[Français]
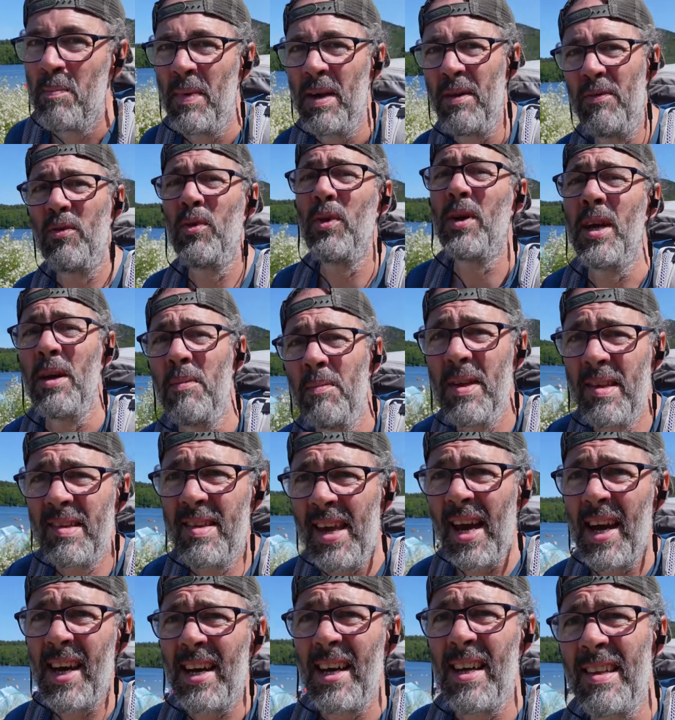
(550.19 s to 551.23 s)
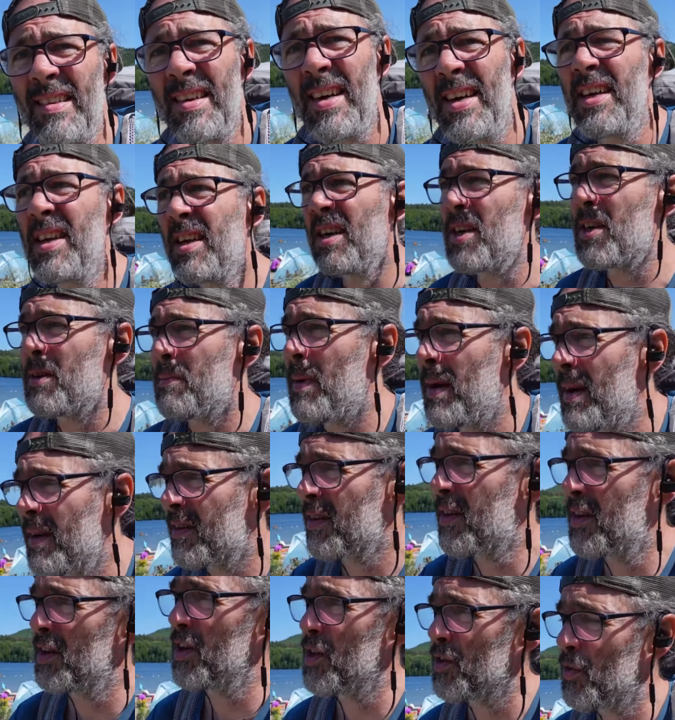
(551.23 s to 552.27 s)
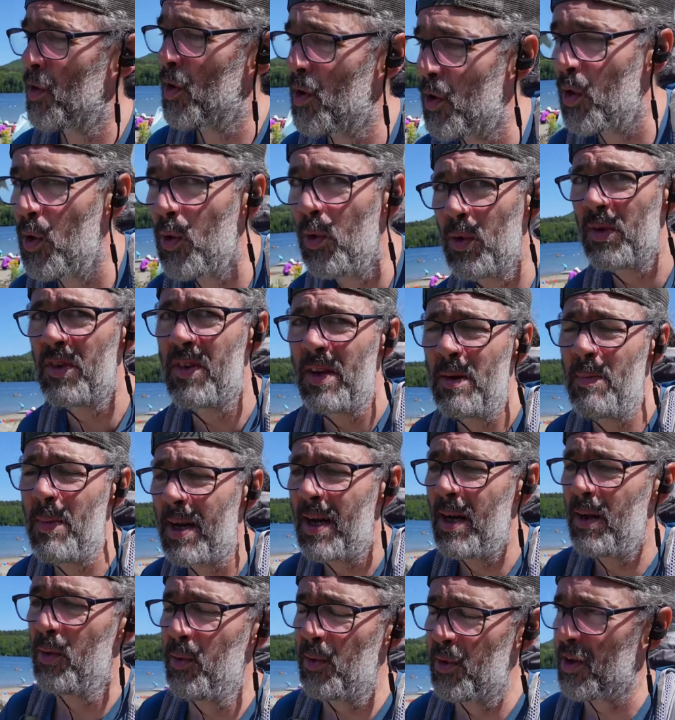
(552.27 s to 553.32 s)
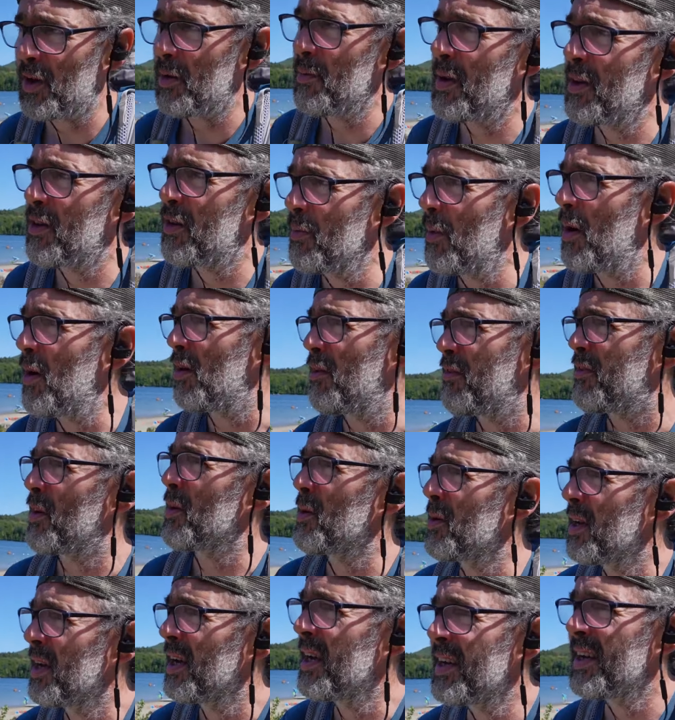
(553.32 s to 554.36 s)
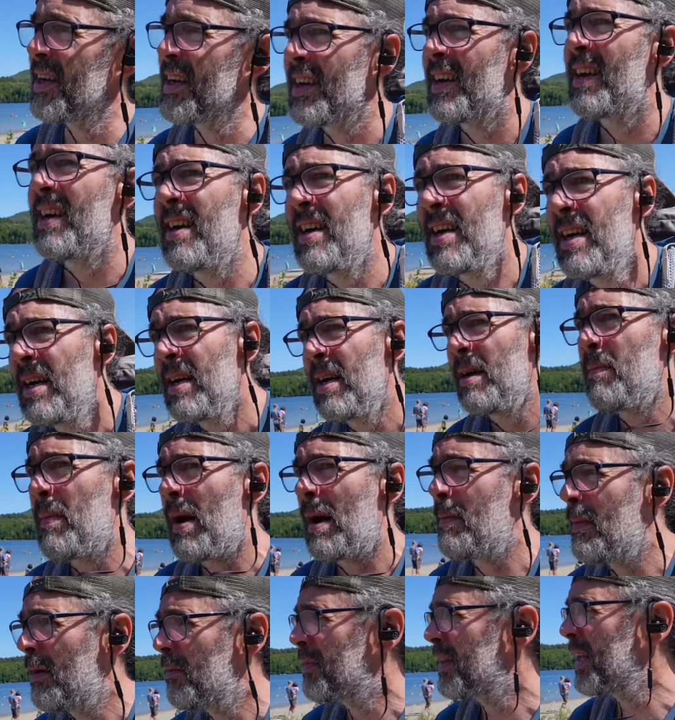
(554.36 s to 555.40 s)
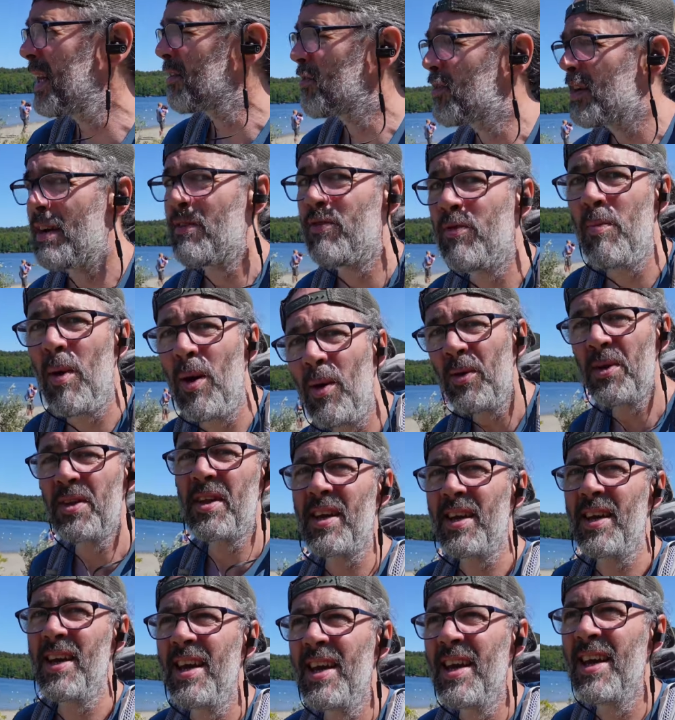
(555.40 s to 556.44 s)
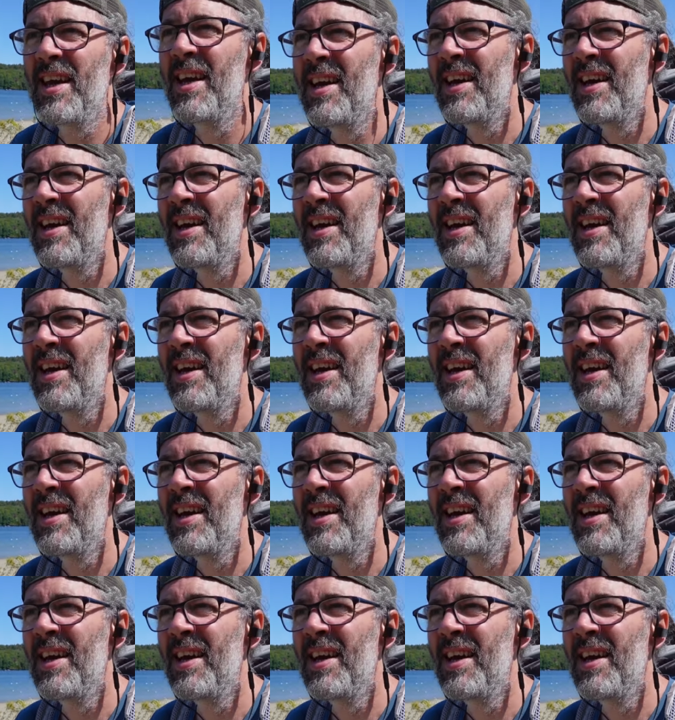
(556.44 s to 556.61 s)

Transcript: Mais vu qu'il est midi 45, je pense que je vais oser me rendre au sommet du Montford. Mais en même temps, je voulais vous montrer